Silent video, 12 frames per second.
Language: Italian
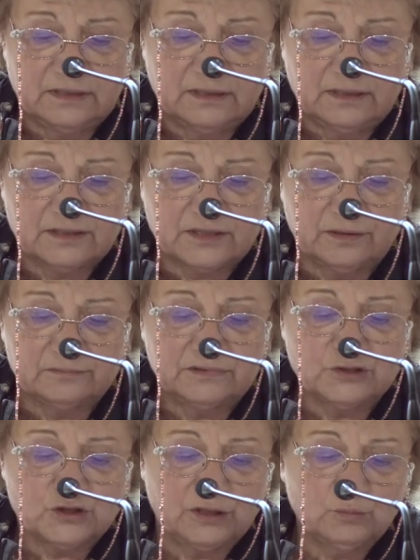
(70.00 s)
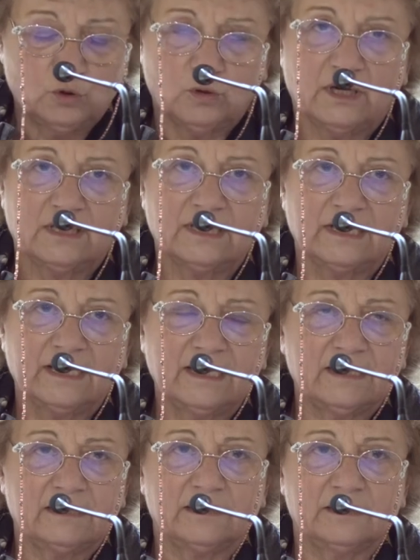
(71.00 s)
a, diciamo, a
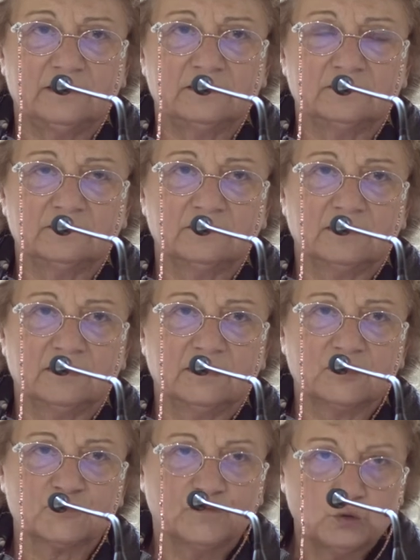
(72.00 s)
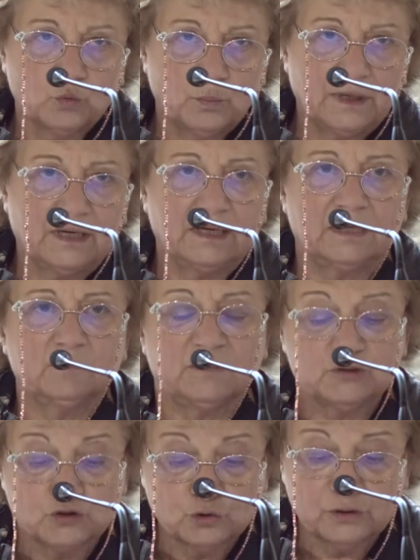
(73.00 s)
creare e a sviluppare
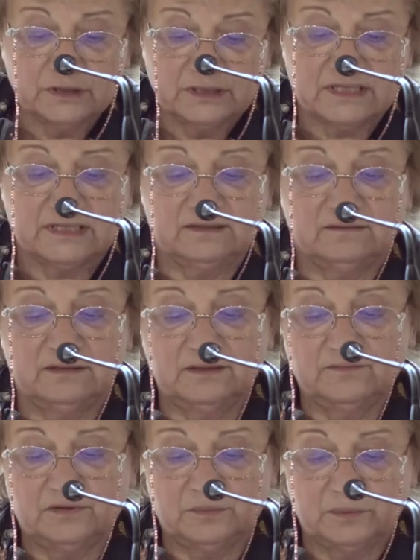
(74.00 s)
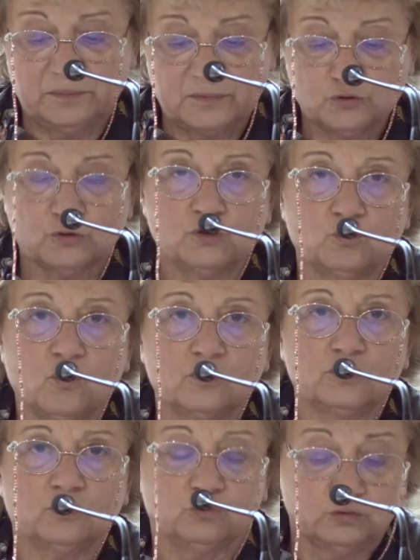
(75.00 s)
maggiori iniziative, maggiori
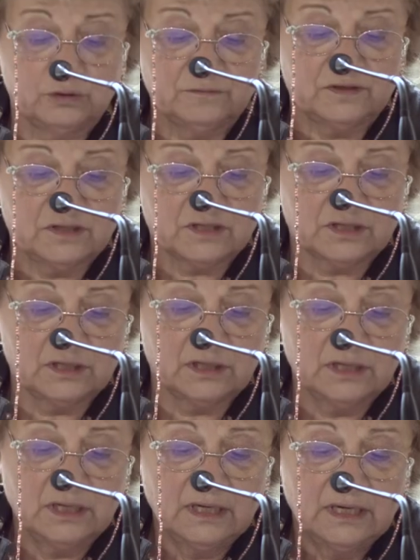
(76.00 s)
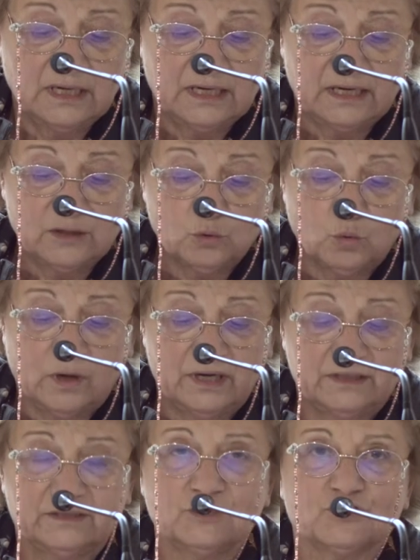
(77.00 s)
luoghi condivisi nei
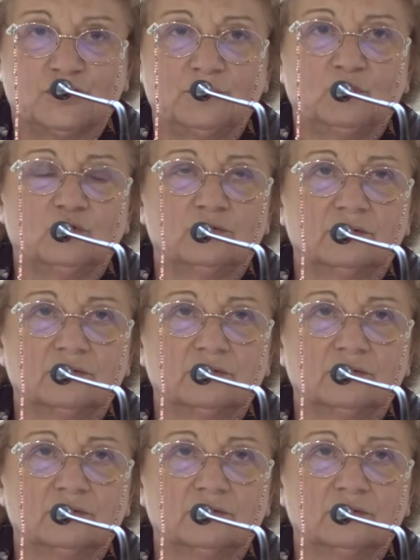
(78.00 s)
quali diciamo,